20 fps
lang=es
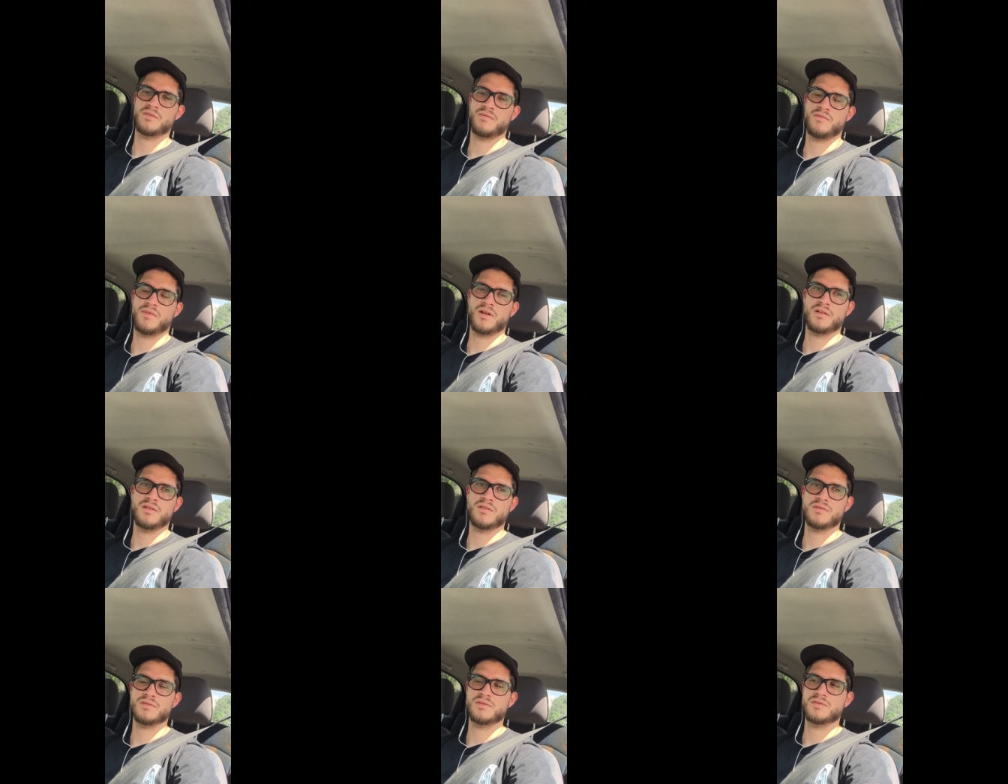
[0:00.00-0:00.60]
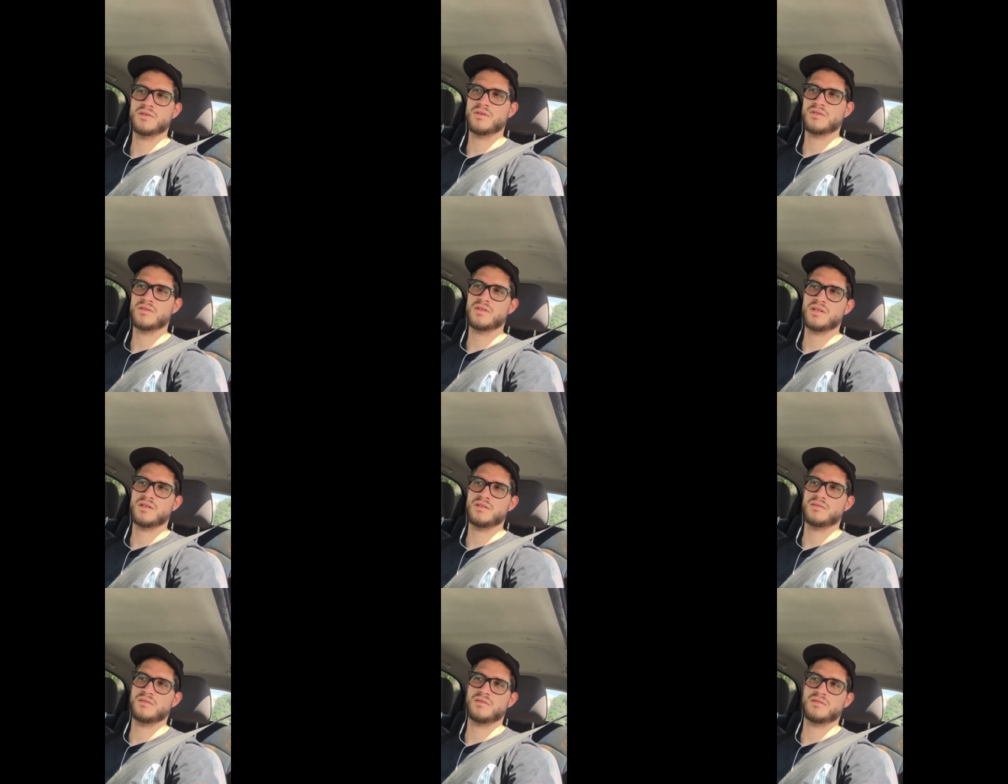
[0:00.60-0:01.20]
fue el 2
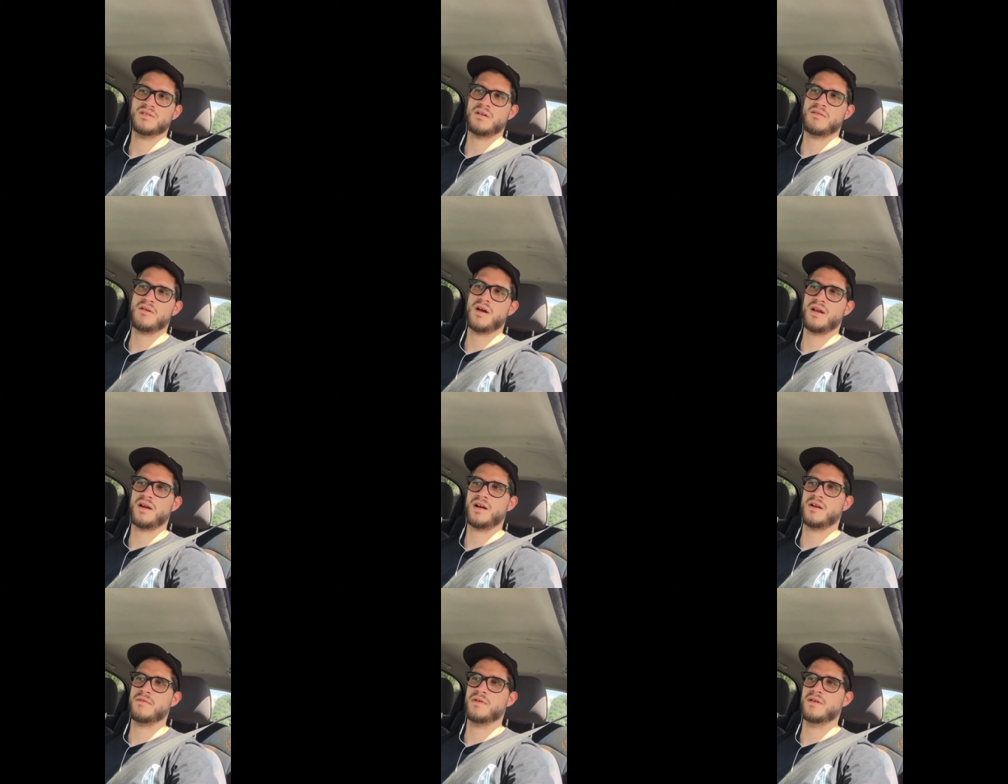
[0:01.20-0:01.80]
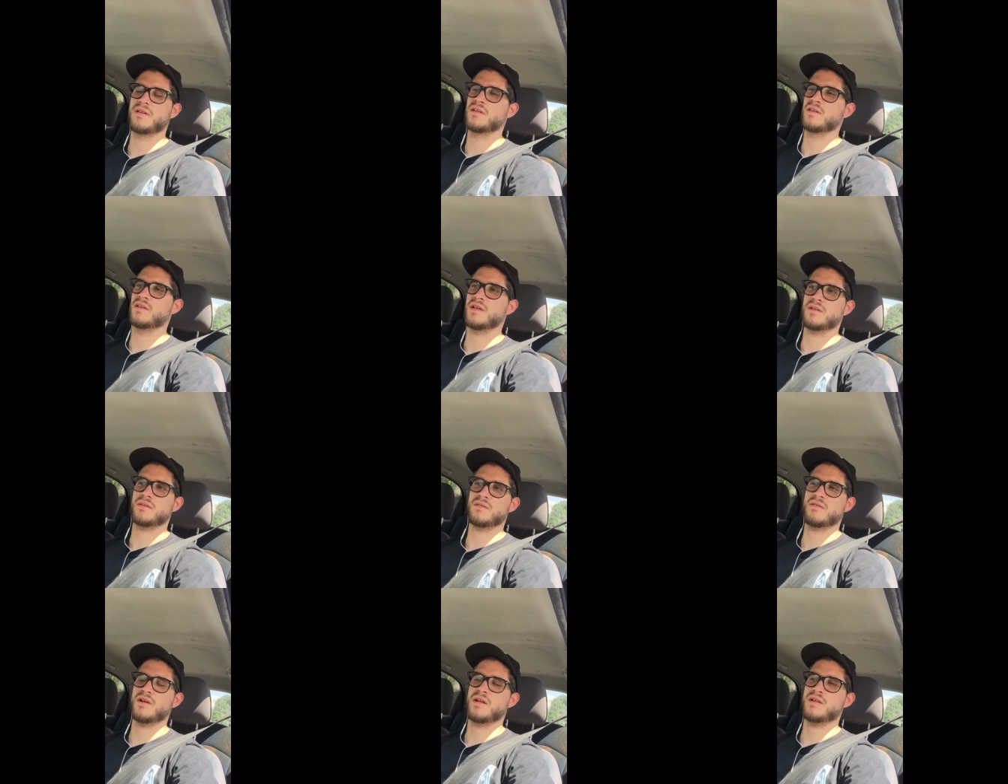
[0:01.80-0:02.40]
y todo estaba a reventar
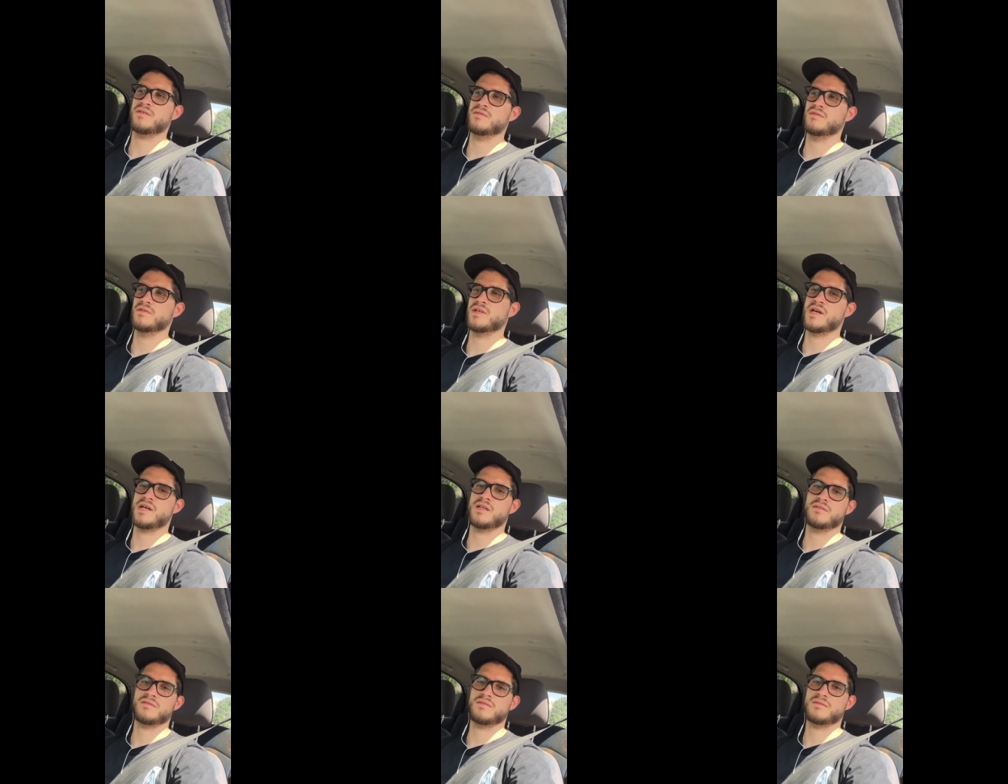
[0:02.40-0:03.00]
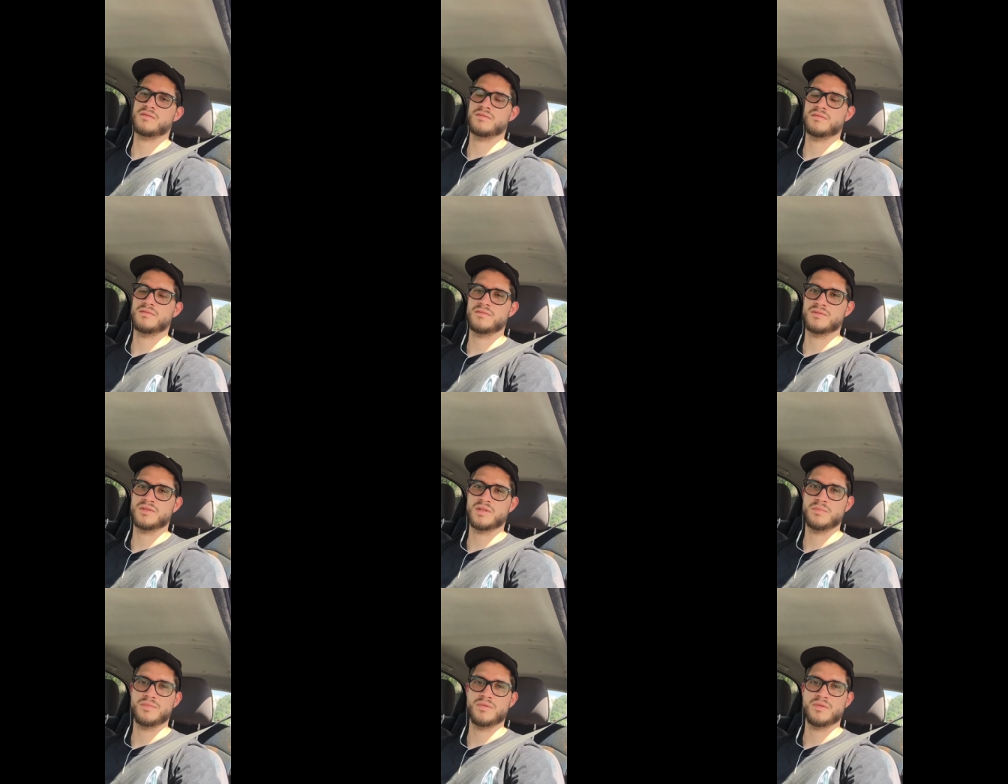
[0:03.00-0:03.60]
toda la ciudad, no,
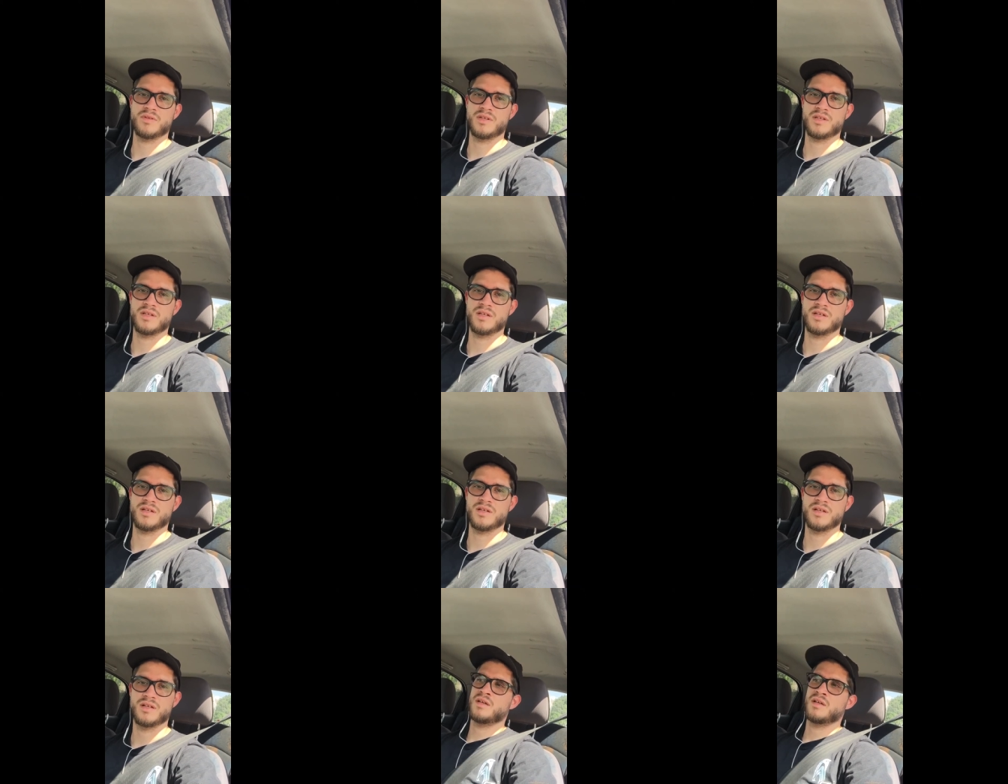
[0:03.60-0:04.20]
se podía.